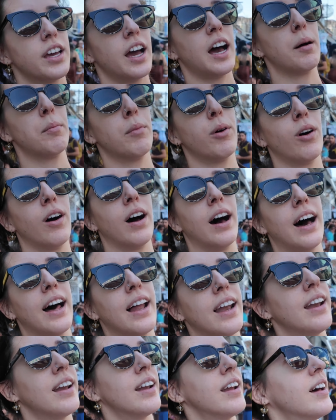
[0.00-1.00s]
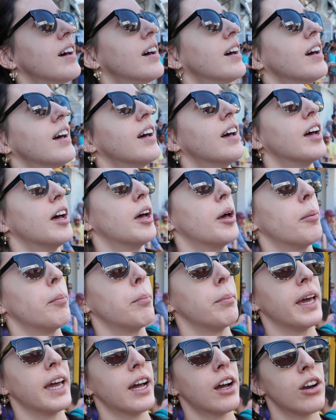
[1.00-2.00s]
siamo al
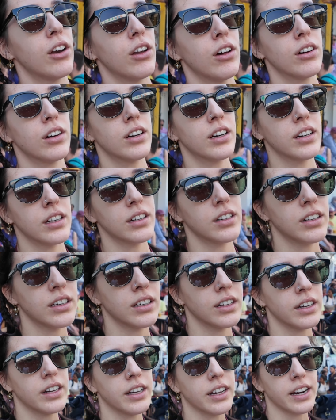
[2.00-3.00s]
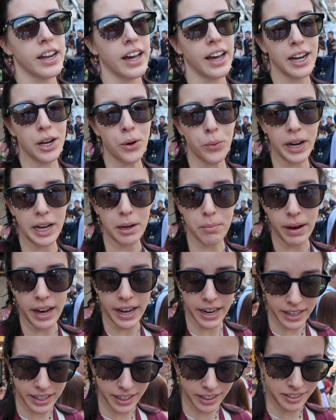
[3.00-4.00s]
Meklong Railway
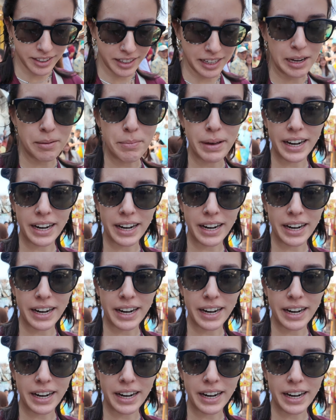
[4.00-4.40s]
Market, il